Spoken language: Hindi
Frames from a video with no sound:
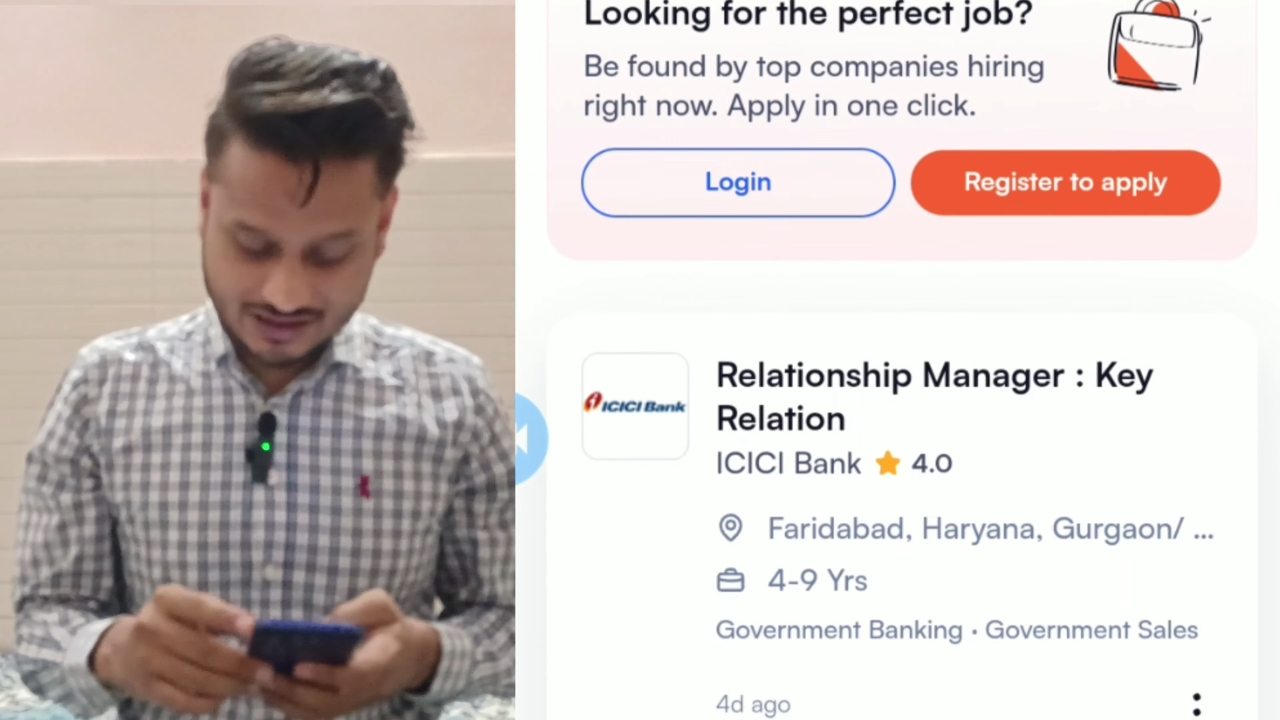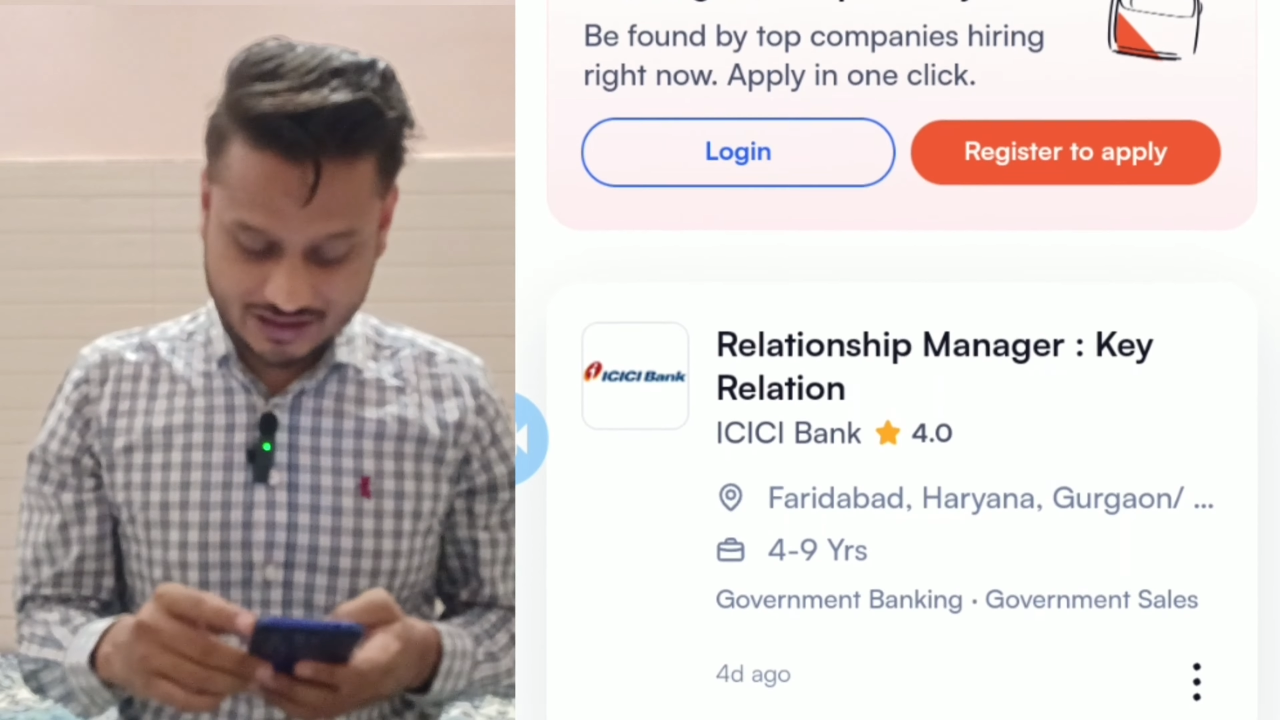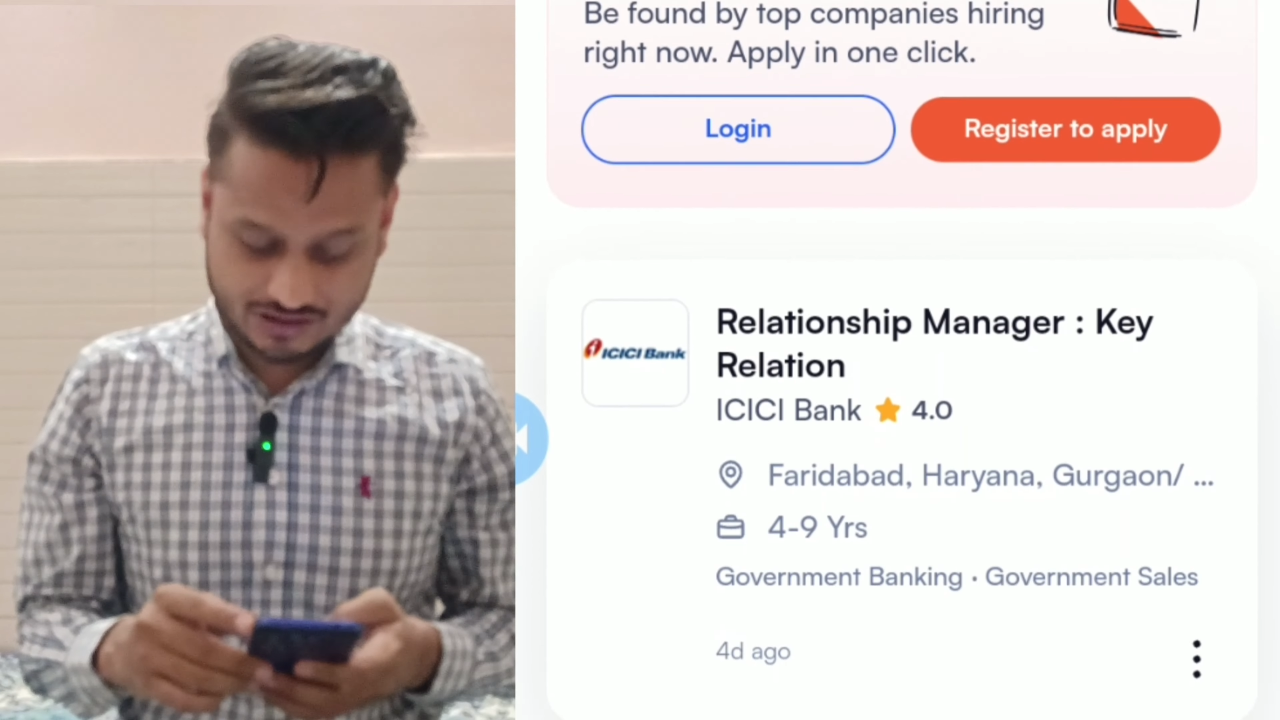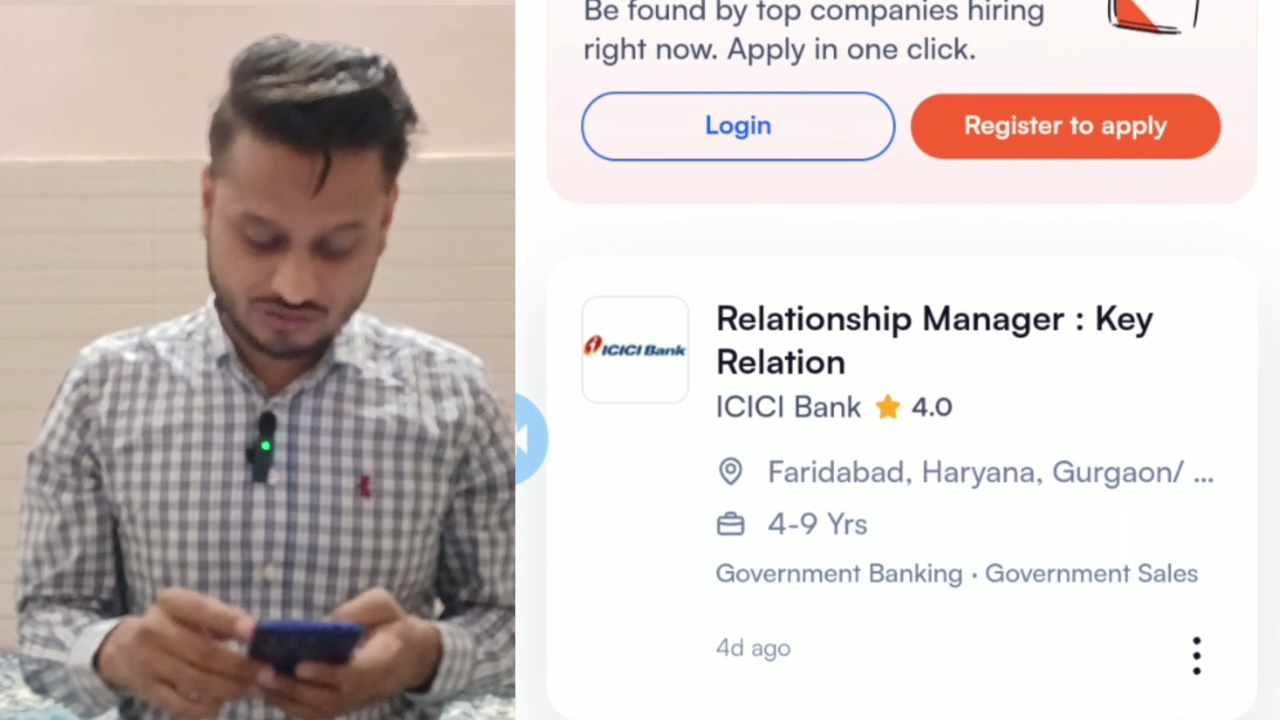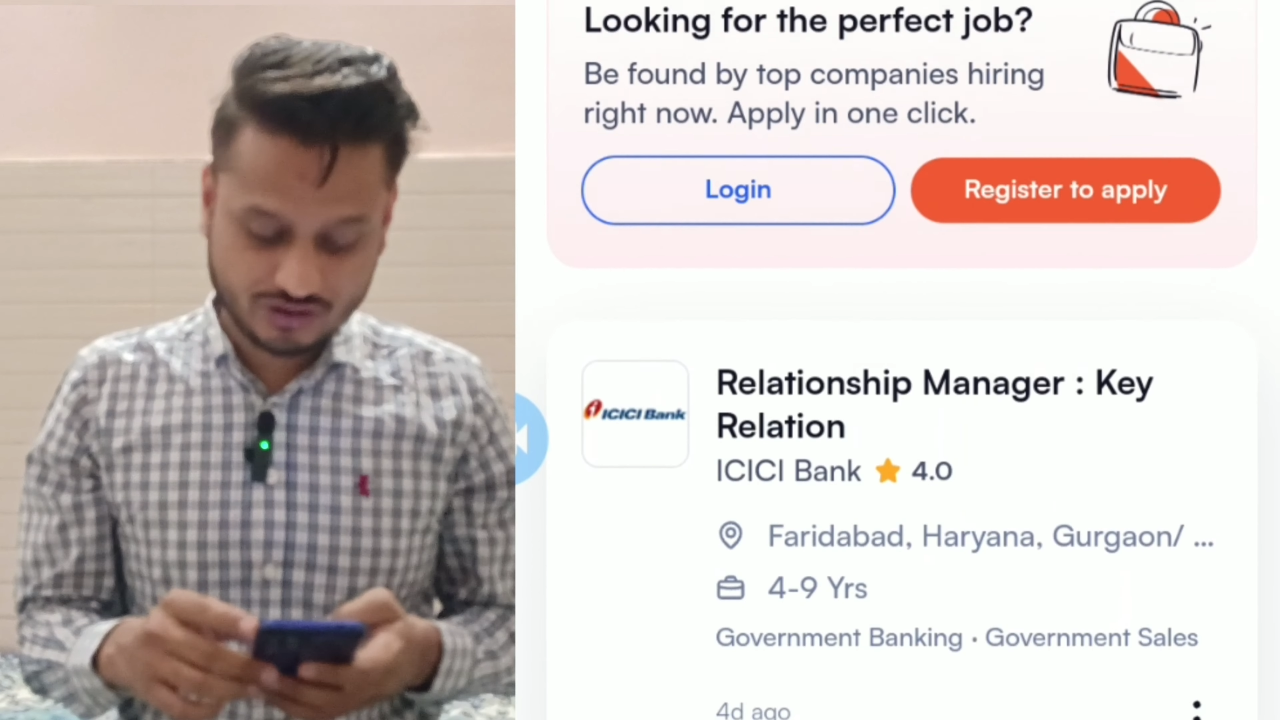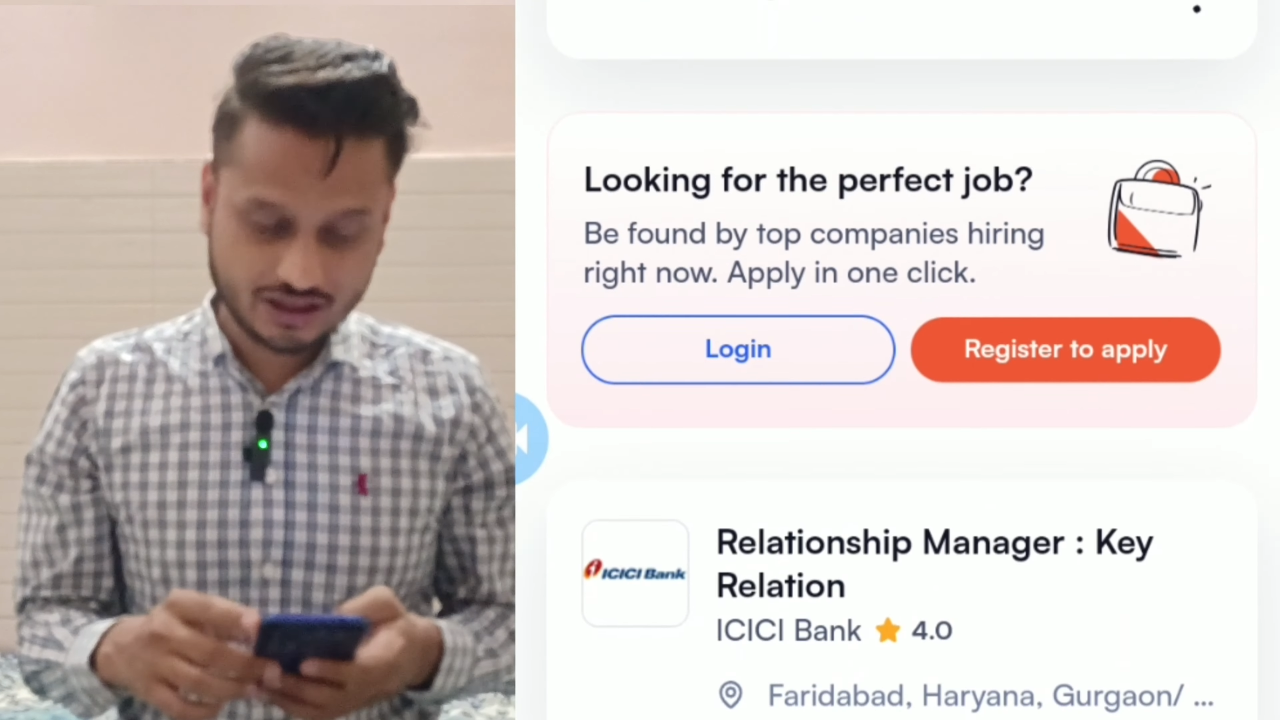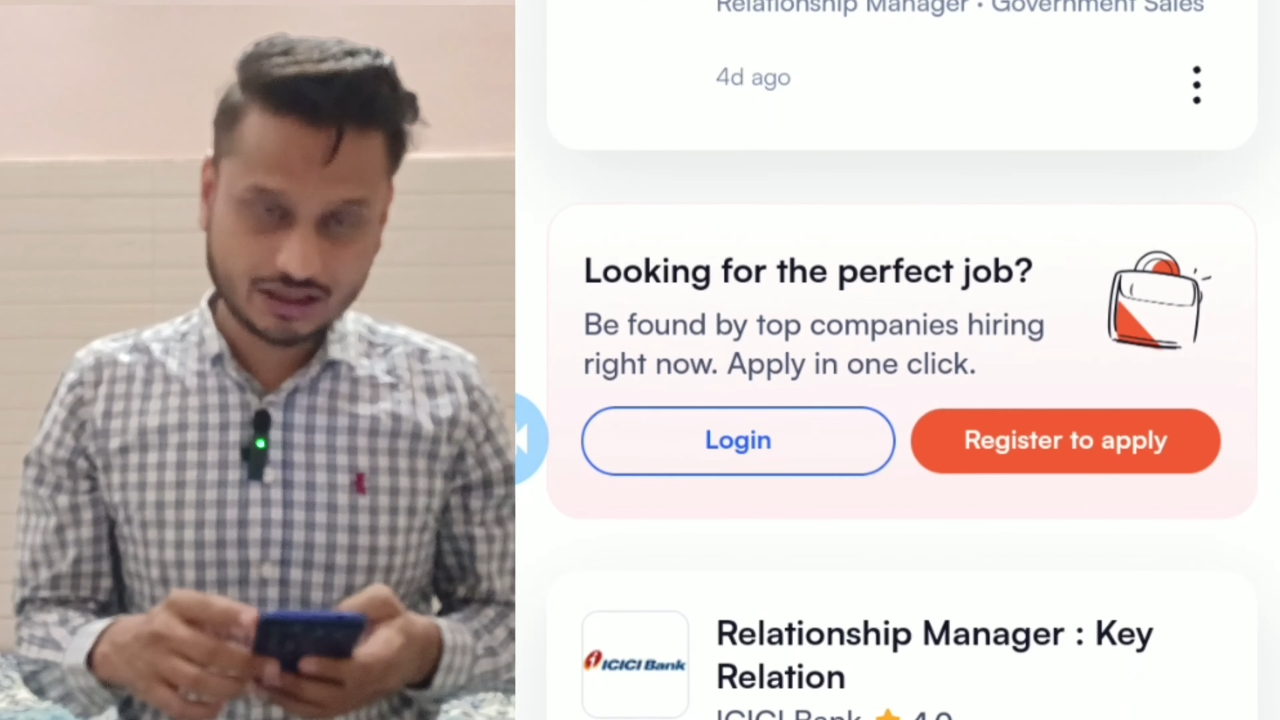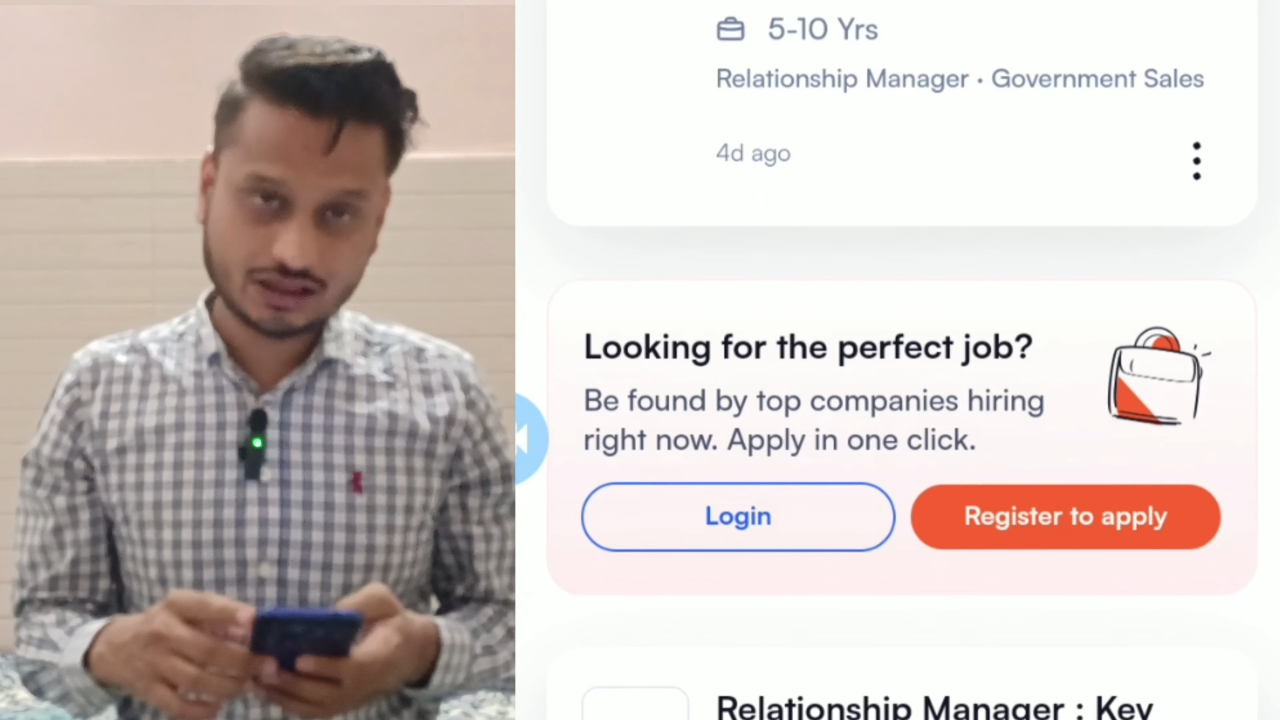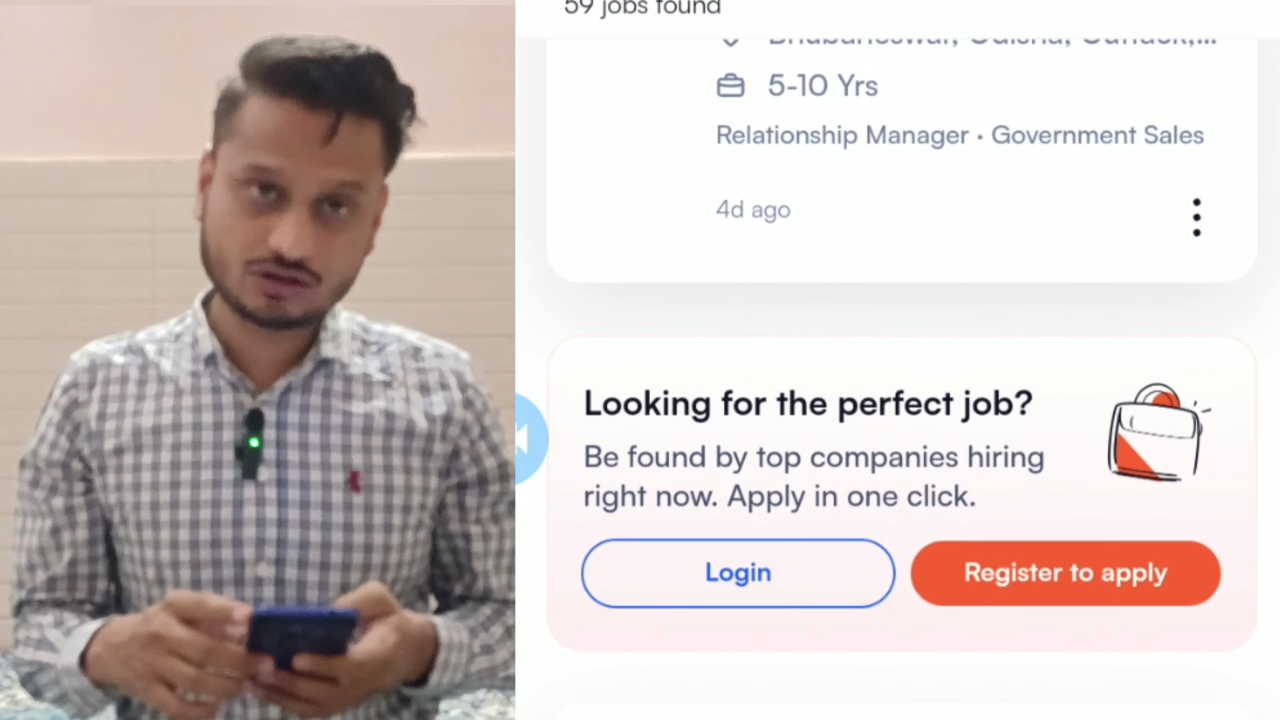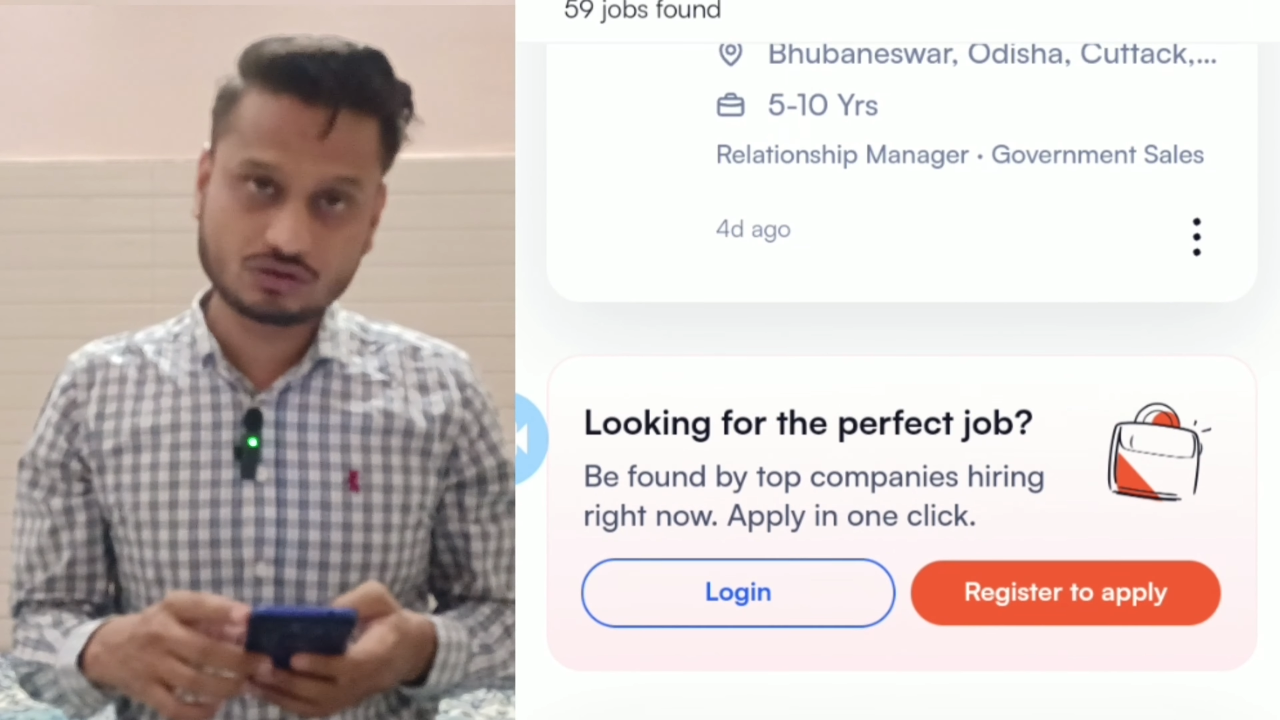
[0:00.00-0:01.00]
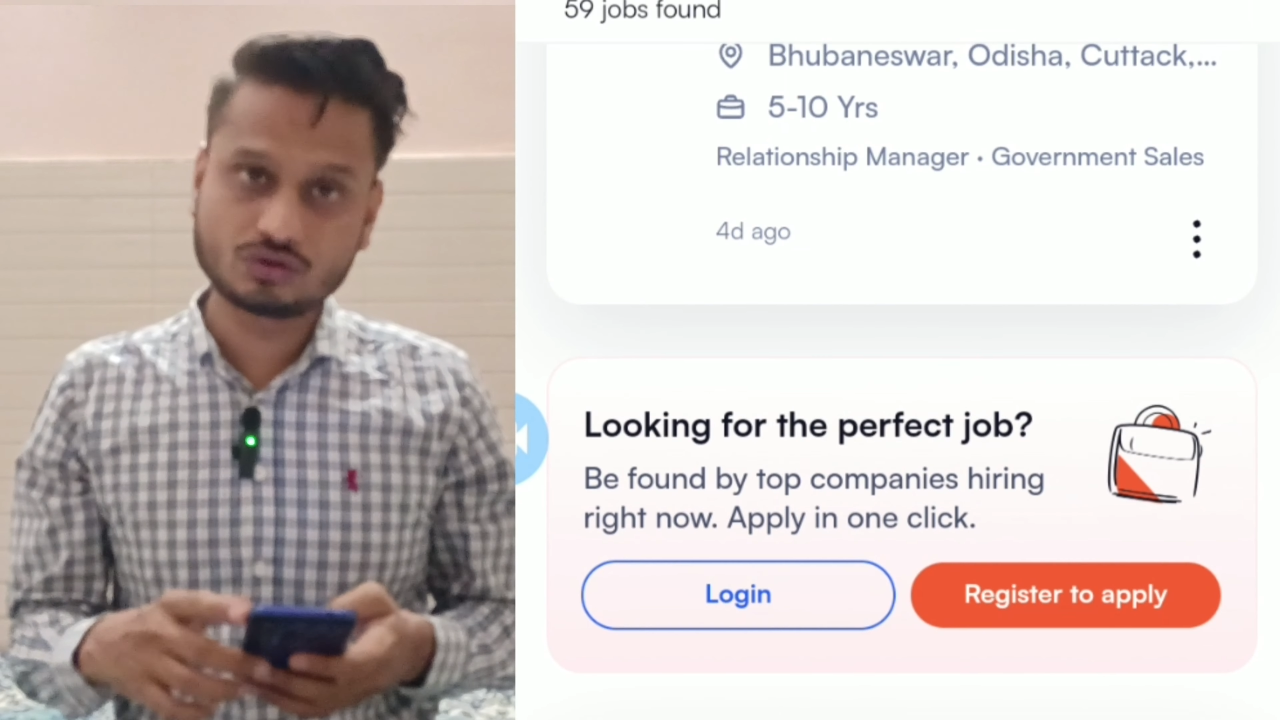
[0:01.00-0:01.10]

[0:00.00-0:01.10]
निकली हुई हैं अलग अलग